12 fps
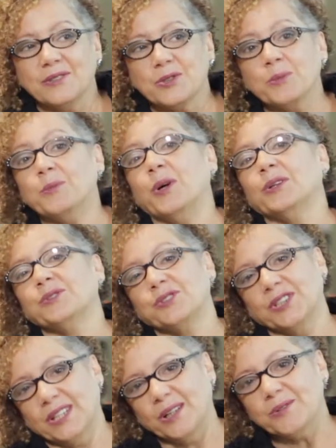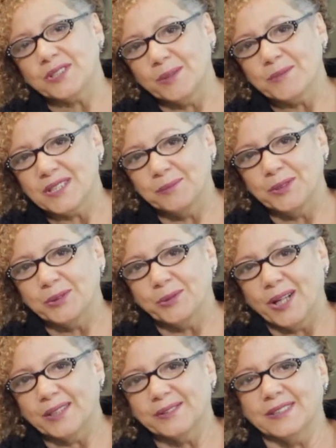de um modo geral, estamos
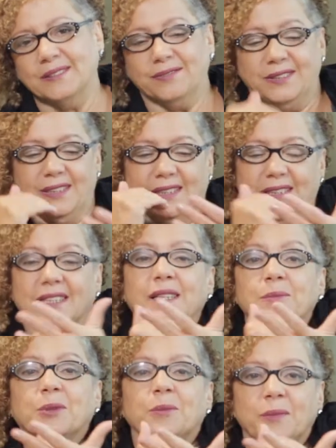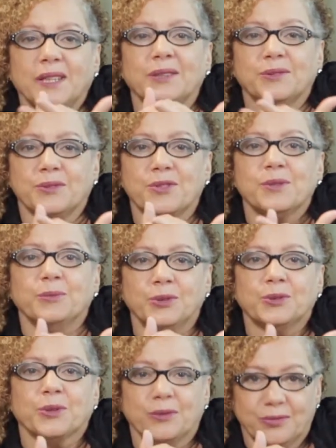habituados a ver em momentos de
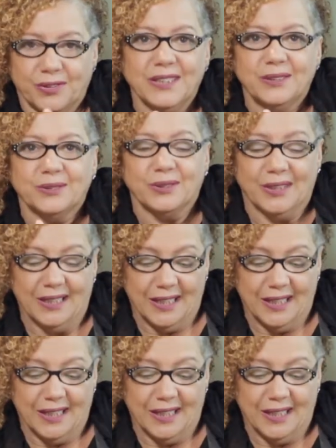muito conflito,